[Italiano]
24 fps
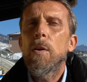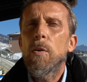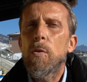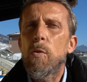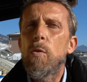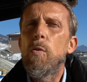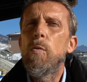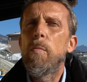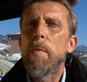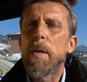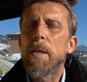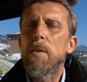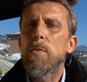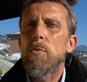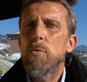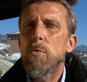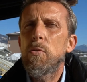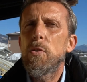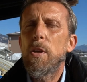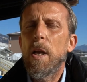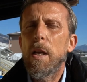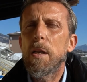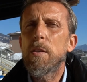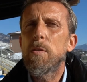come è
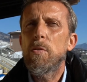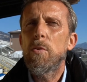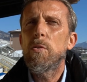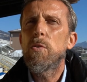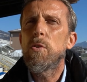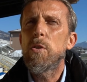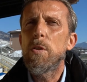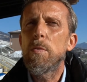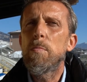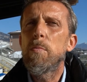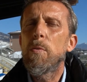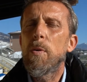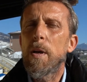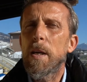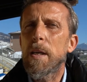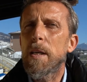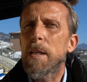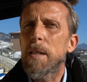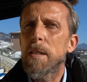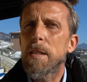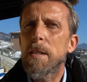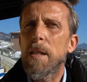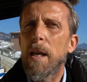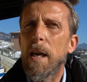successo ci può
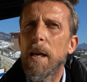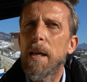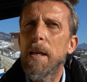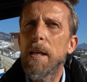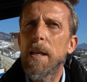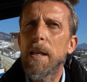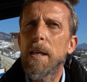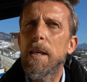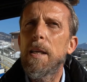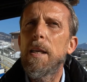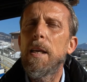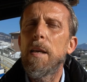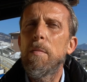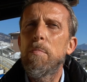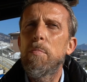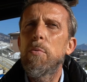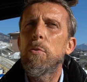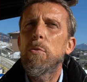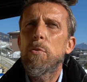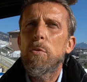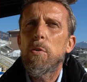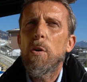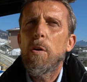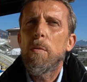anche stare che
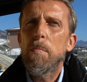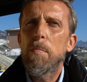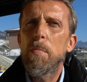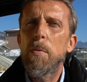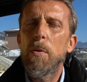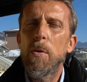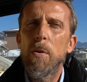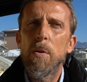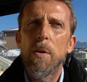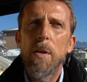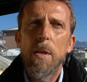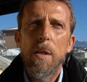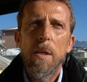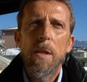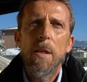purtroppo